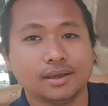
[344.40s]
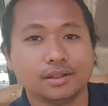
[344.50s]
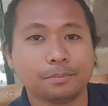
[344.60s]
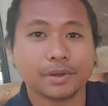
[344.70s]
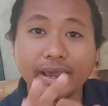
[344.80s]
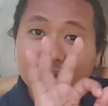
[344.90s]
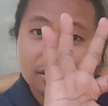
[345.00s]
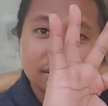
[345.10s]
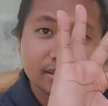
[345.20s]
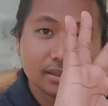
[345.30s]
No,
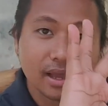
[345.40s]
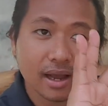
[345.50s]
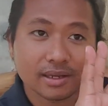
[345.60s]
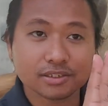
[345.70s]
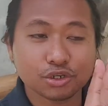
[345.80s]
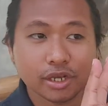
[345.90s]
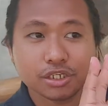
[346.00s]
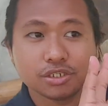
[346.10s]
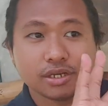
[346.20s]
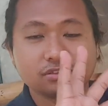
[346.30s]
and ang
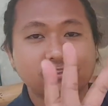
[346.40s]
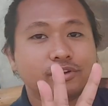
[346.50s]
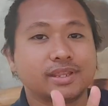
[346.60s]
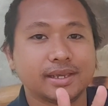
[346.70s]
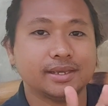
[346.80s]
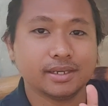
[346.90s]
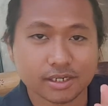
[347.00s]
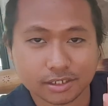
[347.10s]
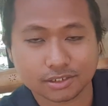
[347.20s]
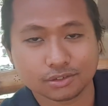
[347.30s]
duration niya is for 3
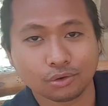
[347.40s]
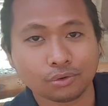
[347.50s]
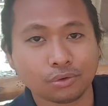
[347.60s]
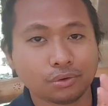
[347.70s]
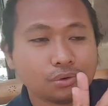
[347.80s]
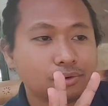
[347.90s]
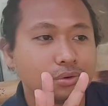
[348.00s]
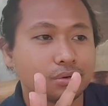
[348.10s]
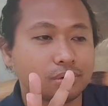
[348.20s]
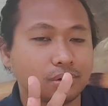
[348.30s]
years. So kung
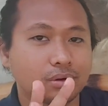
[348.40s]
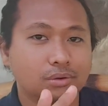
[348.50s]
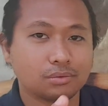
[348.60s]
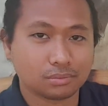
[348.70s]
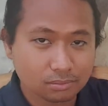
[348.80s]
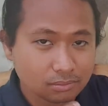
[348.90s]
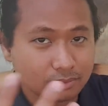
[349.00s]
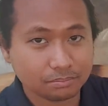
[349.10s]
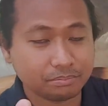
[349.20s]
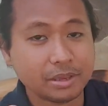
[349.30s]

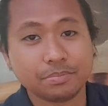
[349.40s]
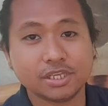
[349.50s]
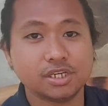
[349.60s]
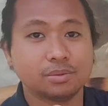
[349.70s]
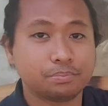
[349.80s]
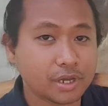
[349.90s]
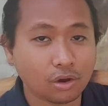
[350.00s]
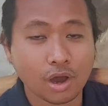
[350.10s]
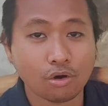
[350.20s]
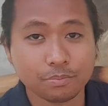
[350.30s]
may PG,
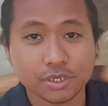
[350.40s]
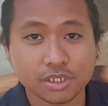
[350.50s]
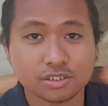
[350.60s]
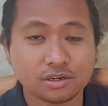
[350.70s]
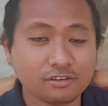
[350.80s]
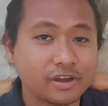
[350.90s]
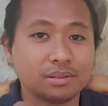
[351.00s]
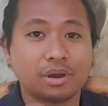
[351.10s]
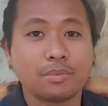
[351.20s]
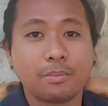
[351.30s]
ako ay PGS certified,
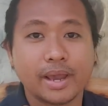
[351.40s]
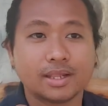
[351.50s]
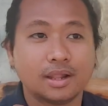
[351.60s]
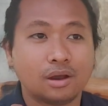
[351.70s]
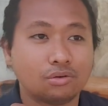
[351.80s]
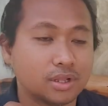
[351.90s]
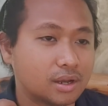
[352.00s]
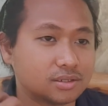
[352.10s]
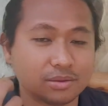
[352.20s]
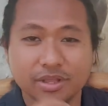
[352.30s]
magbabayad lang ako ng
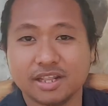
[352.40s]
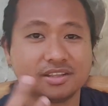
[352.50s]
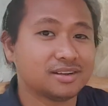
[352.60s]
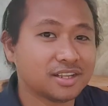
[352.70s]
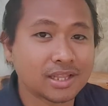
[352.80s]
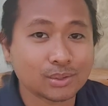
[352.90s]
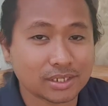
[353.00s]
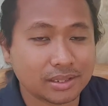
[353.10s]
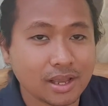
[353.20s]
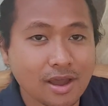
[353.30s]
sabi natin
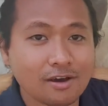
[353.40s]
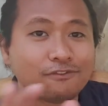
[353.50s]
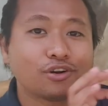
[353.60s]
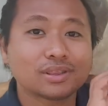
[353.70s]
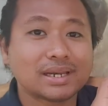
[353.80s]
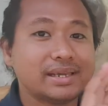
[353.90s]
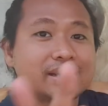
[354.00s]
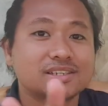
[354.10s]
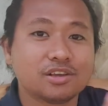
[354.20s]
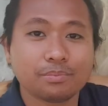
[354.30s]
30,000 for 3
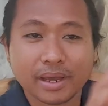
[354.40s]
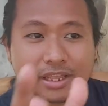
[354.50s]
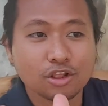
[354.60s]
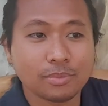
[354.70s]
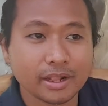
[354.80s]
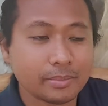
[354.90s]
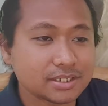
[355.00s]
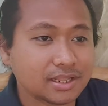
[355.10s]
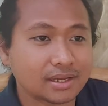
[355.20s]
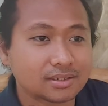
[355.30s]
years na yun, bali
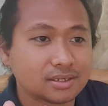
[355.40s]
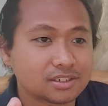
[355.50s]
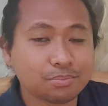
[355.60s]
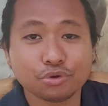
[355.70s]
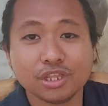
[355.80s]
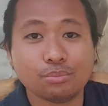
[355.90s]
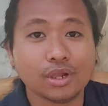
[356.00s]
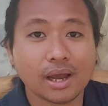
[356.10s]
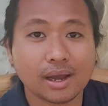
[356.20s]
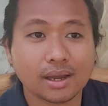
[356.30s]
lumalabas lang sa 10,000
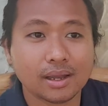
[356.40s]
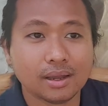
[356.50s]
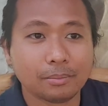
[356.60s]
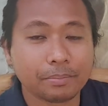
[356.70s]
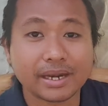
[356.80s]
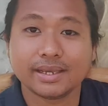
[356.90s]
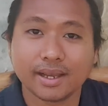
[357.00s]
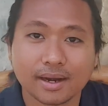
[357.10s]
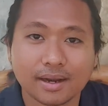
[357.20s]
lang per year.